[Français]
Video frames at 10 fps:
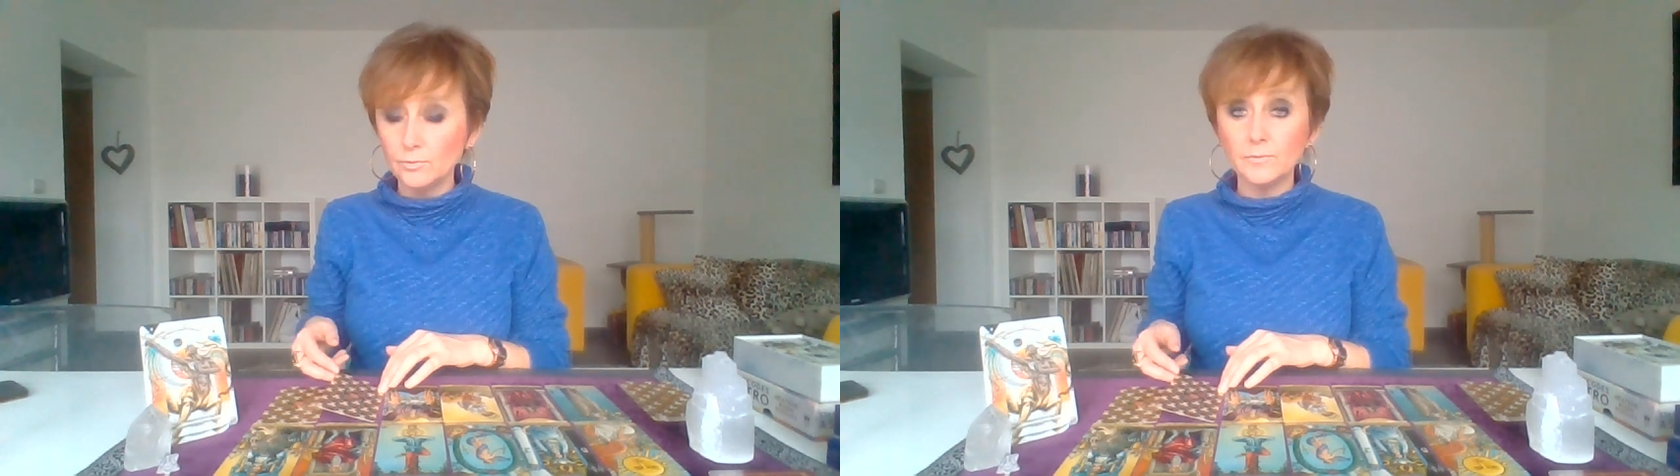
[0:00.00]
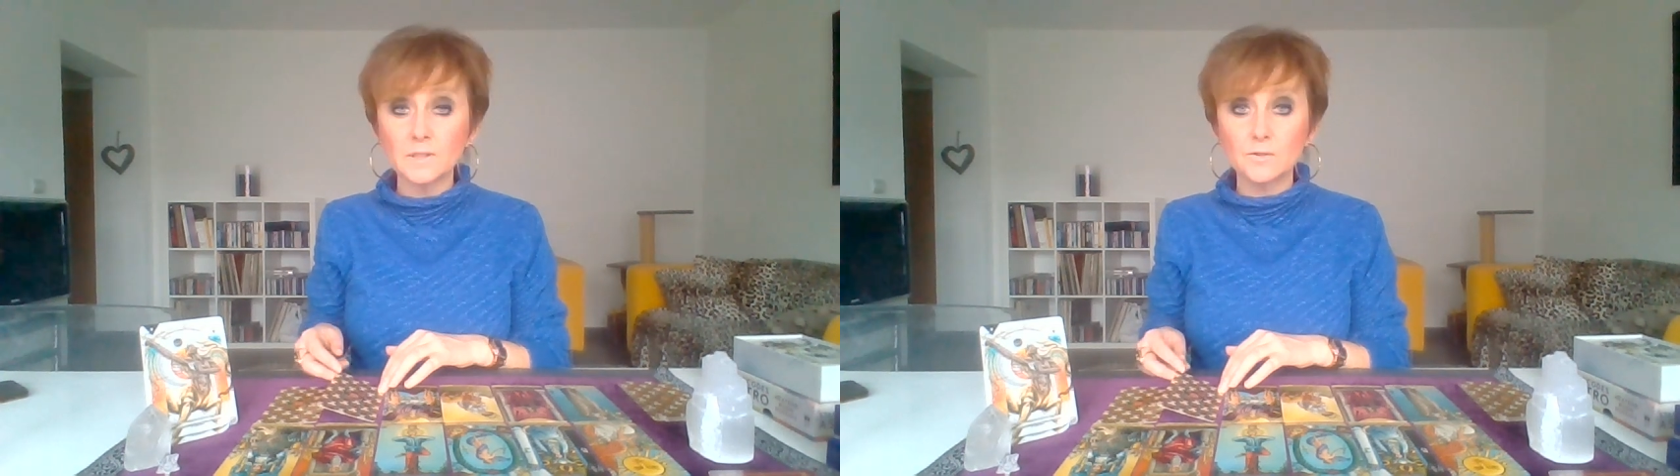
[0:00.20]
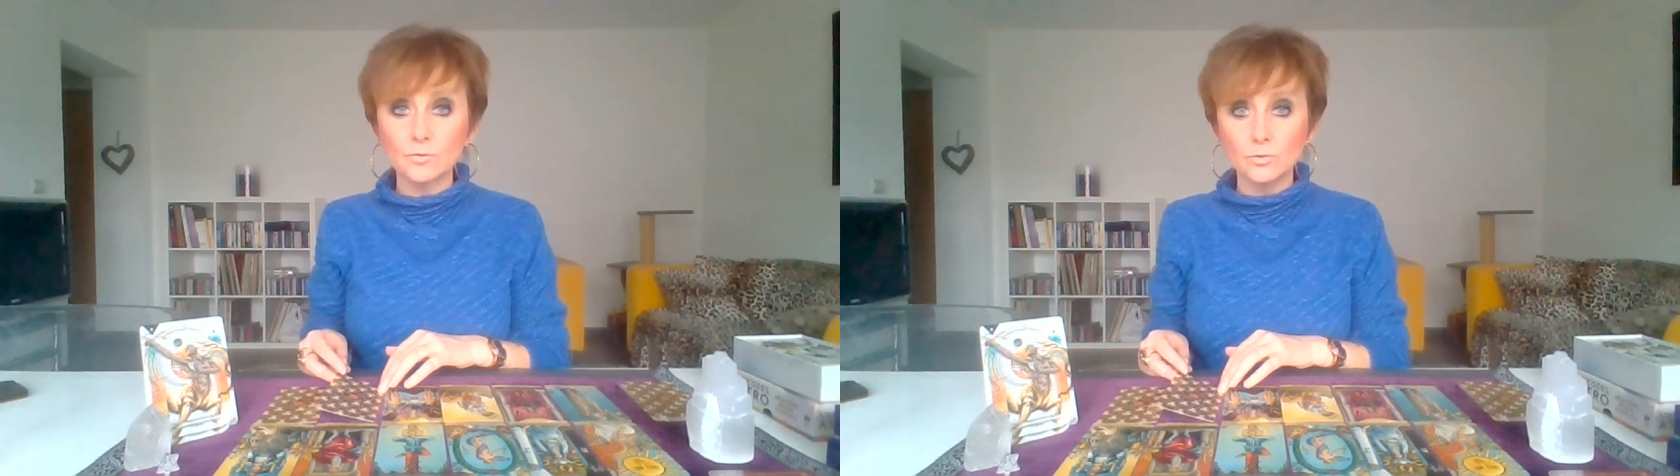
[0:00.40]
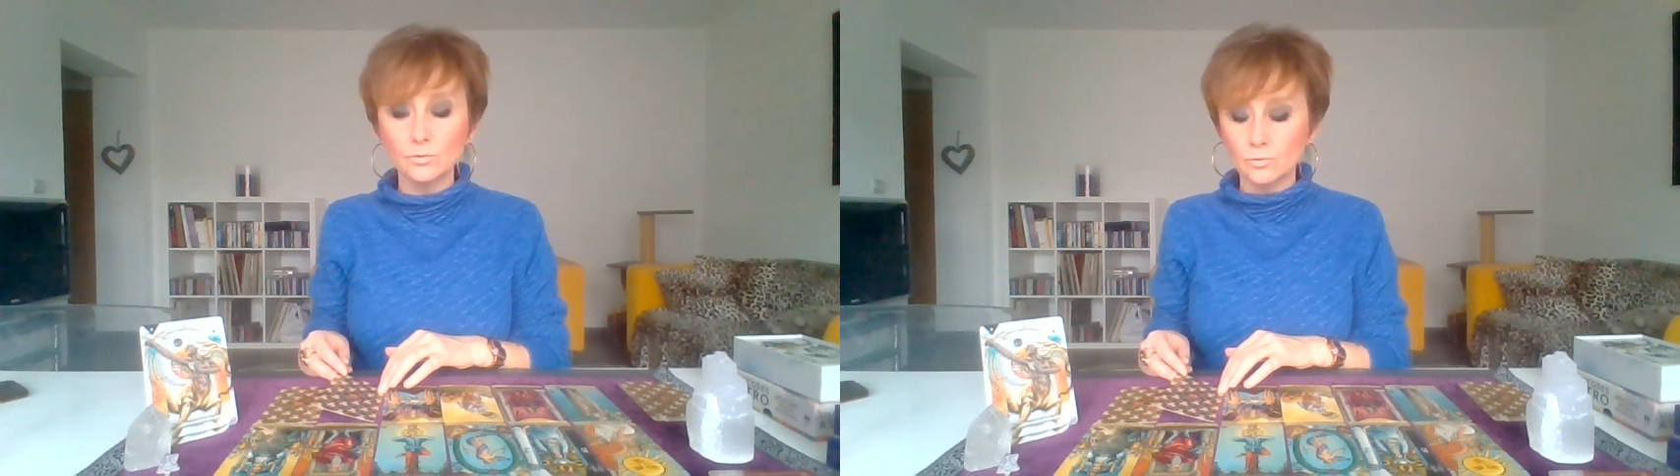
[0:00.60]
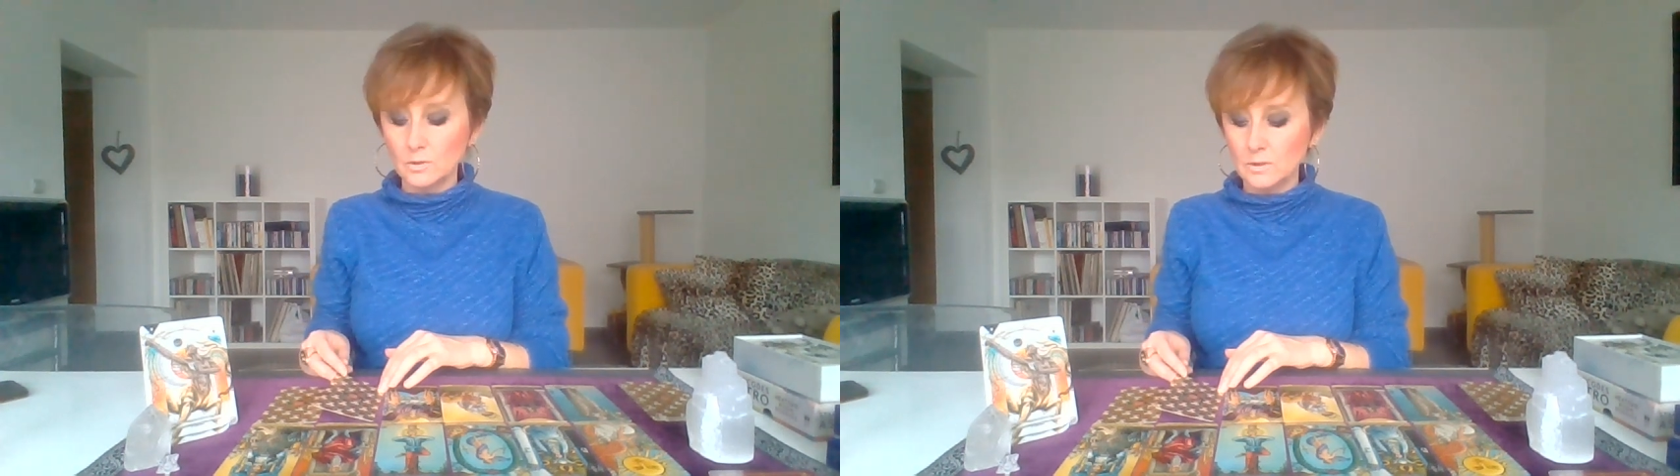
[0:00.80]
du Verseau,
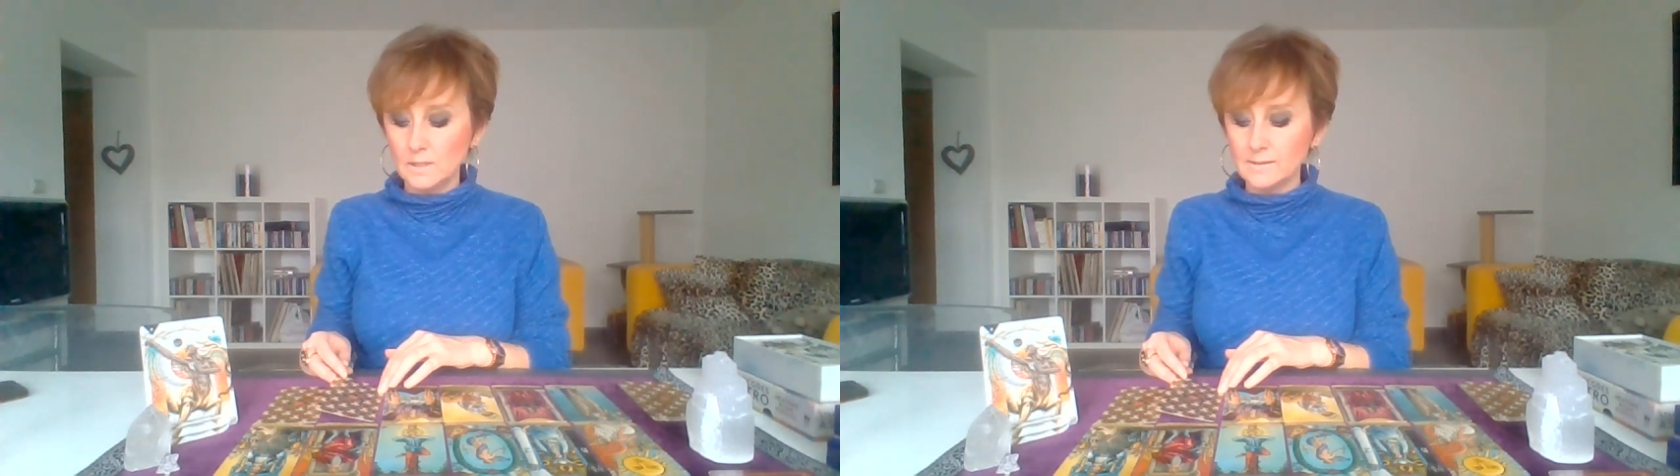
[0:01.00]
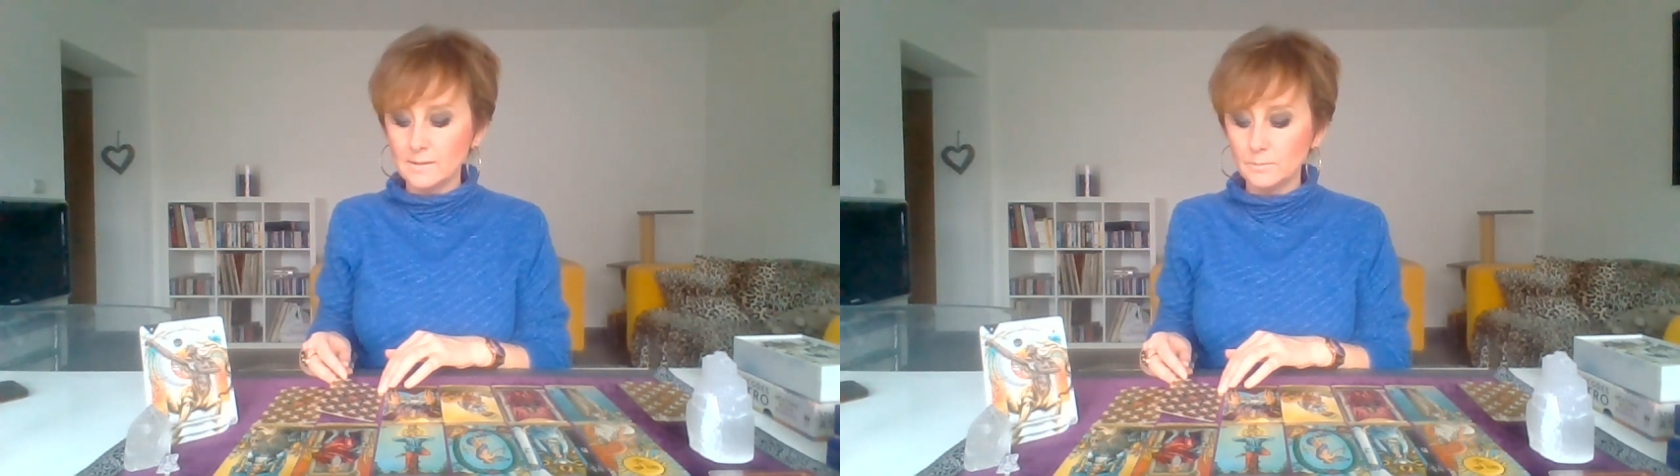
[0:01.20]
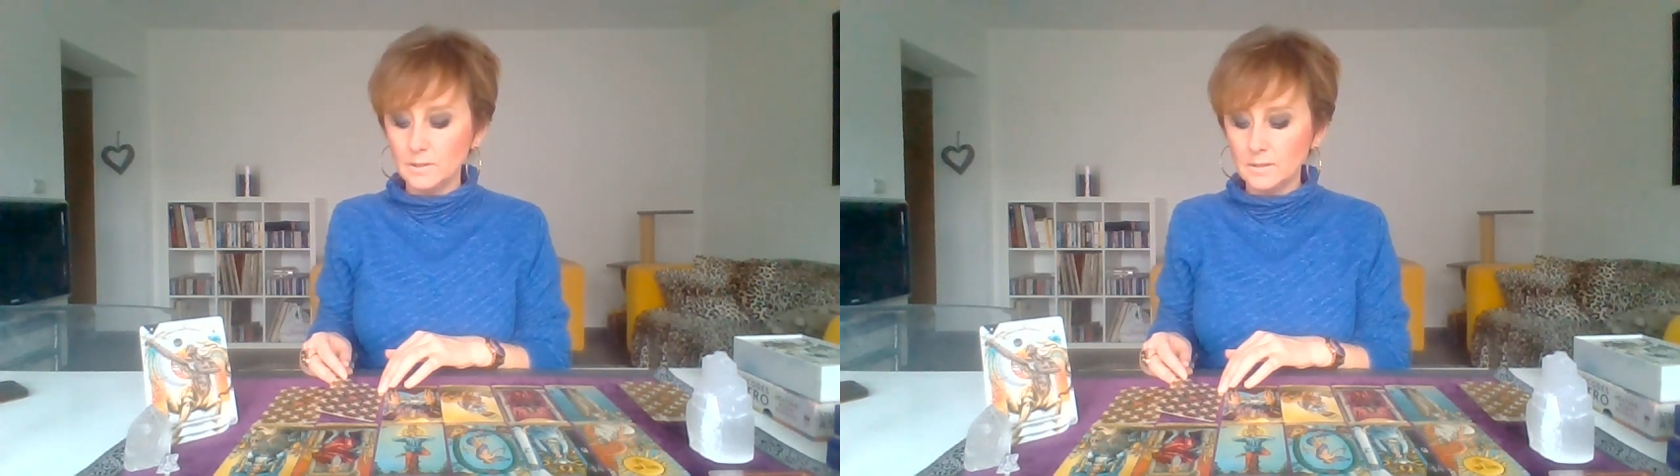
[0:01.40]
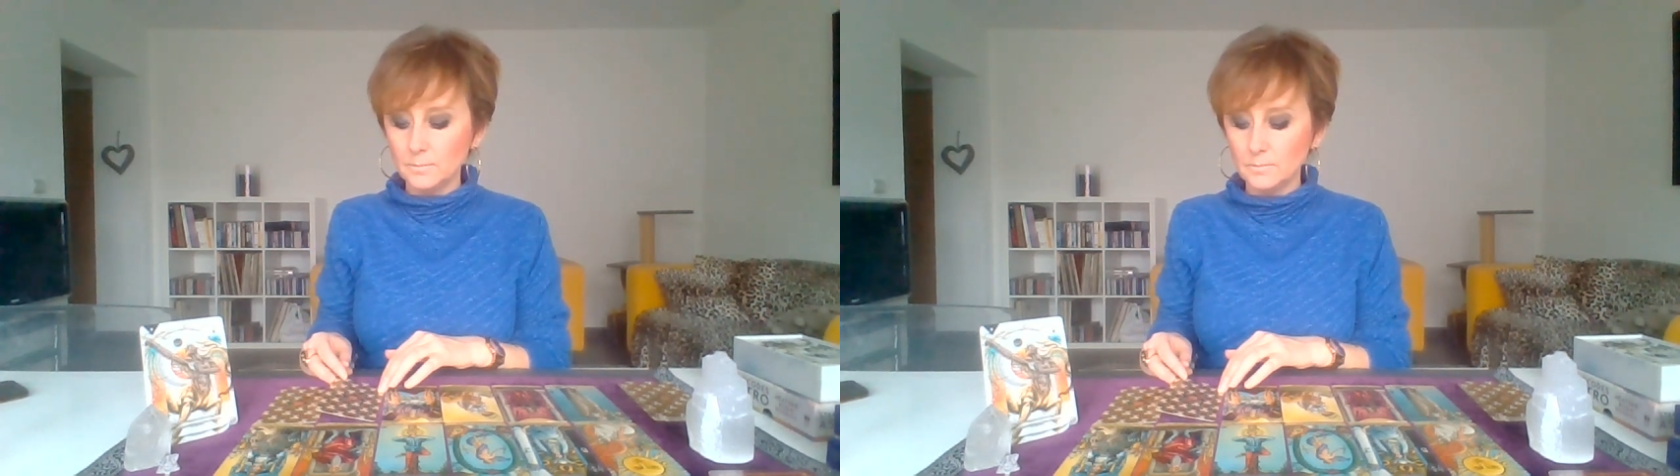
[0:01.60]
donc euh, les amis,